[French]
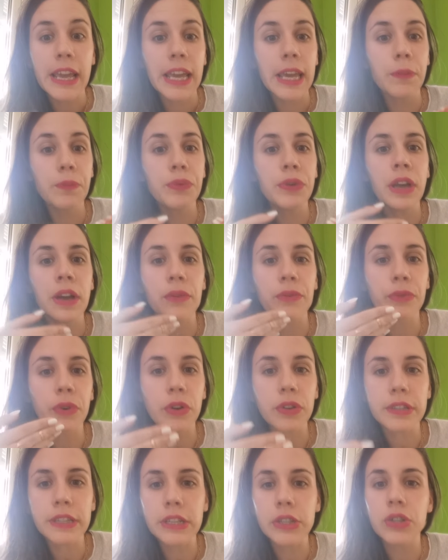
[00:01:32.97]
Et puis à
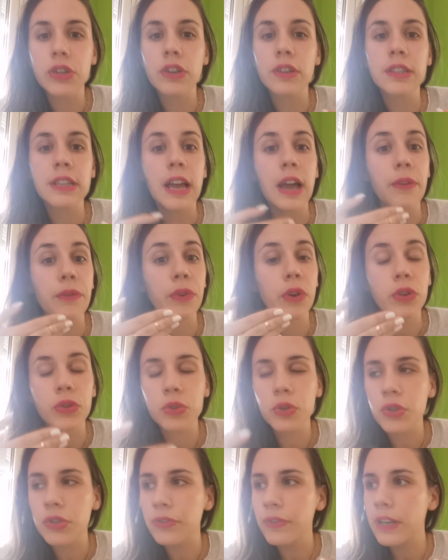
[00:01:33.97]
force des choses, à
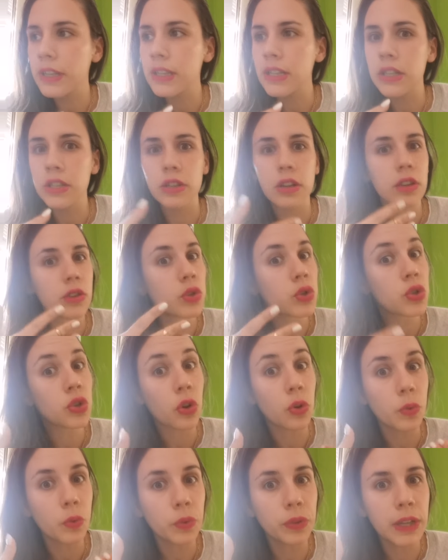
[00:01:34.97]
force que je fasse les choses, que je
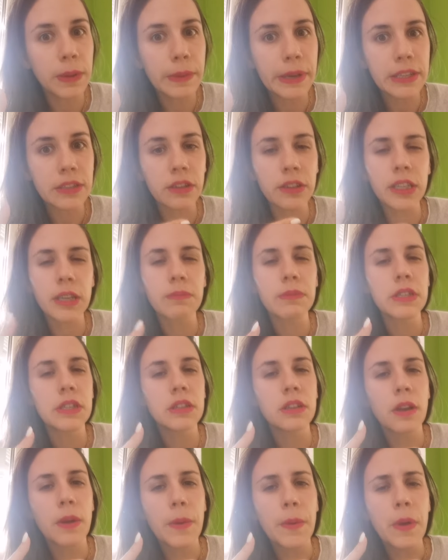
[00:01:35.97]
rencontre des personnes qui me
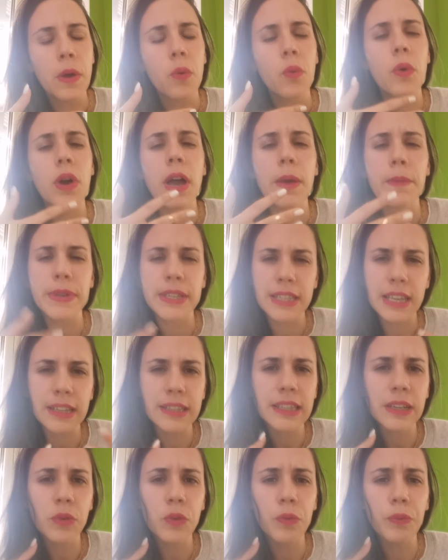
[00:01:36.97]
disent Ouais, mais ça
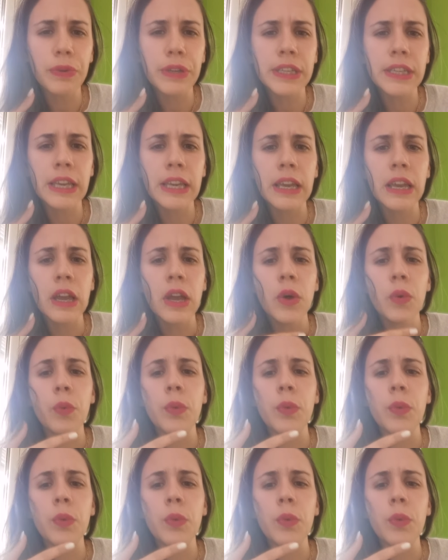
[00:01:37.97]
c'est compliqué.